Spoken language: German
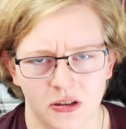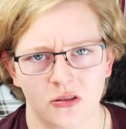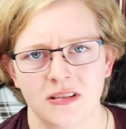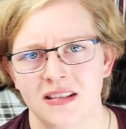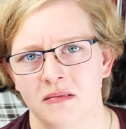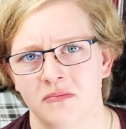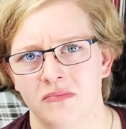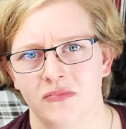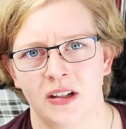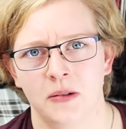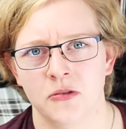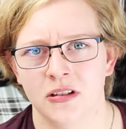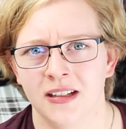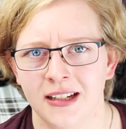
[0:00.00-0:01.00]
aber trotzdem,
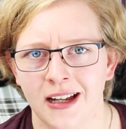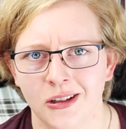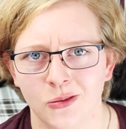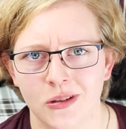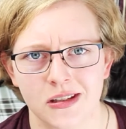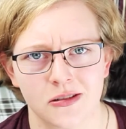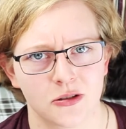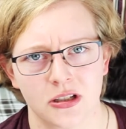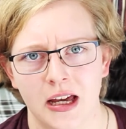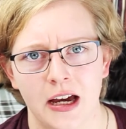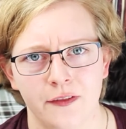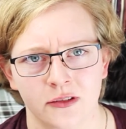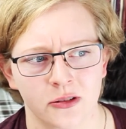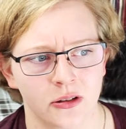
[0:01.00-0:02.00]
wir haben schon die Nacht
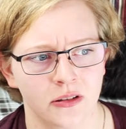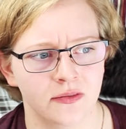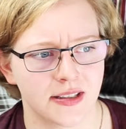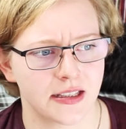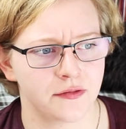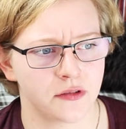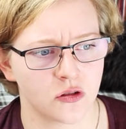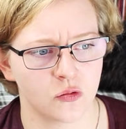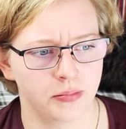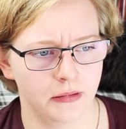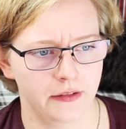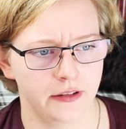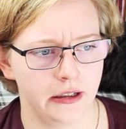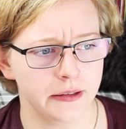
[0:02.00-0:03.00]
durchschlafen können, was einfach
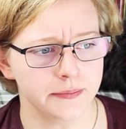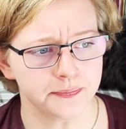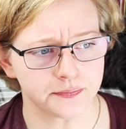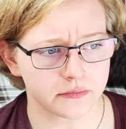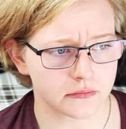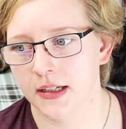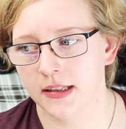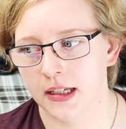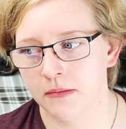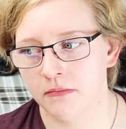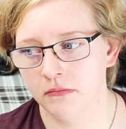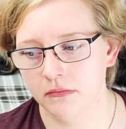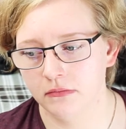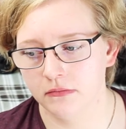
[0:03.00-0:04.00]
super war.
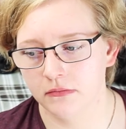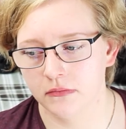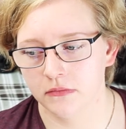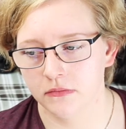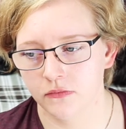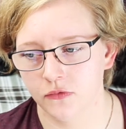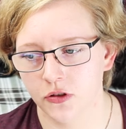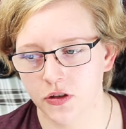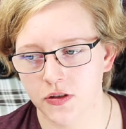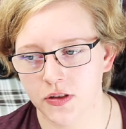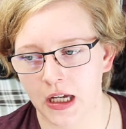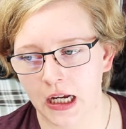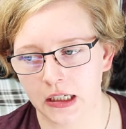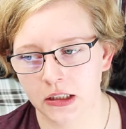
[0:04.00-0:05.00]
Seitdem, würde
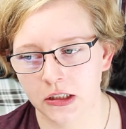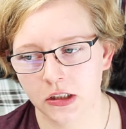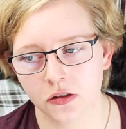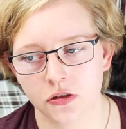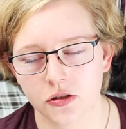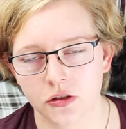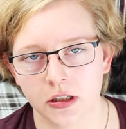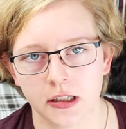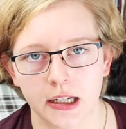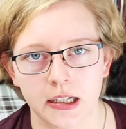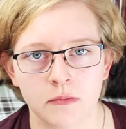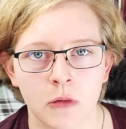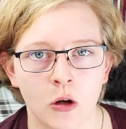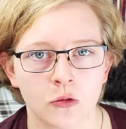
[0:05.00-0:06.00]
ich sagen, ist die
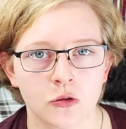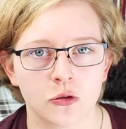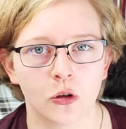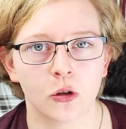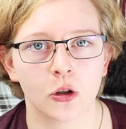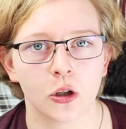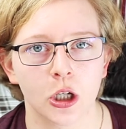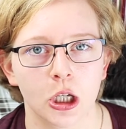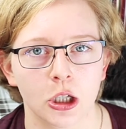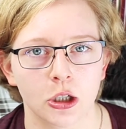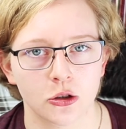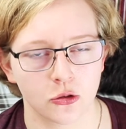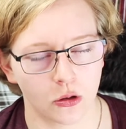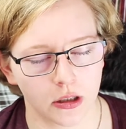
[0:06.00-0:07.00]
kleine Maus doch
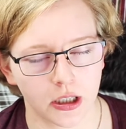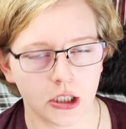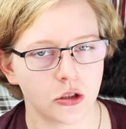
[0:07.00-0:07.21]
schon